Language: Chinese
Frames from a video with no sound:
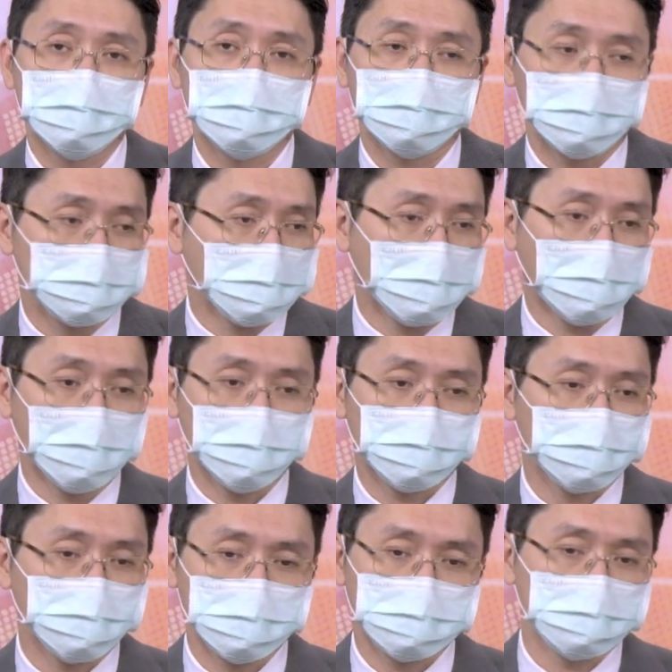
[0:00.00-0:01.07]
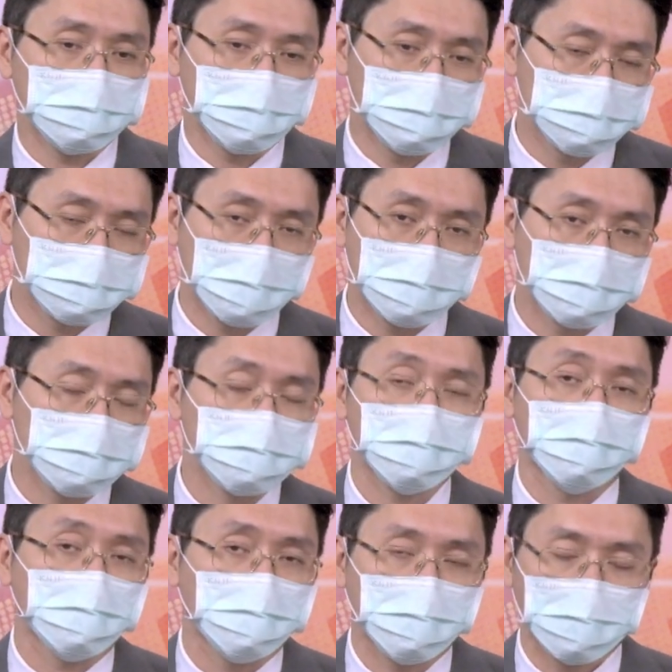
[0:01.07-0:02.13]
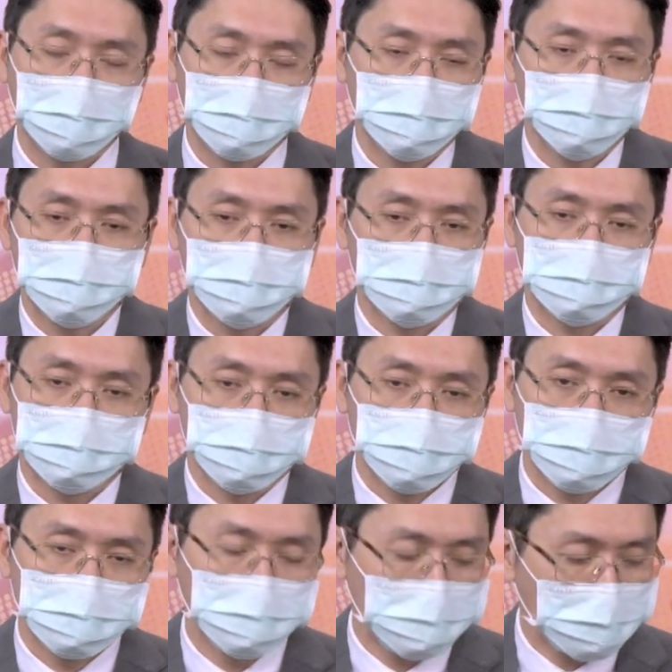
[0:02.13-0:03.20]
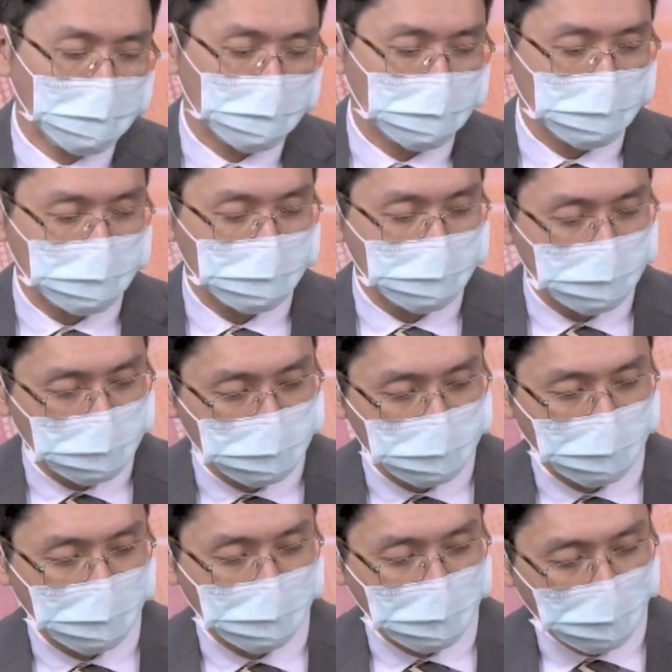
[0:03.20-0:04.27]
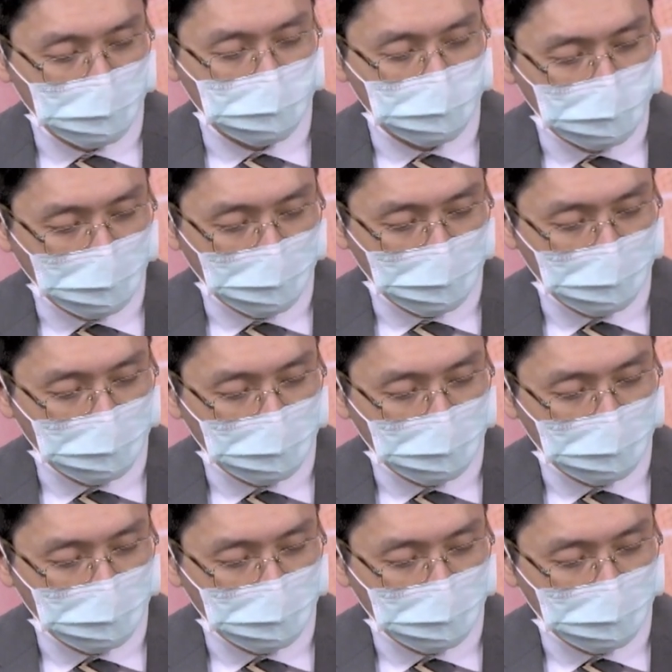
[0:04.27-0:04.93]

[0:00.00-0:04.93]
那再来不会只有 M 三一个中华化，还会有很多的标股，所以标股券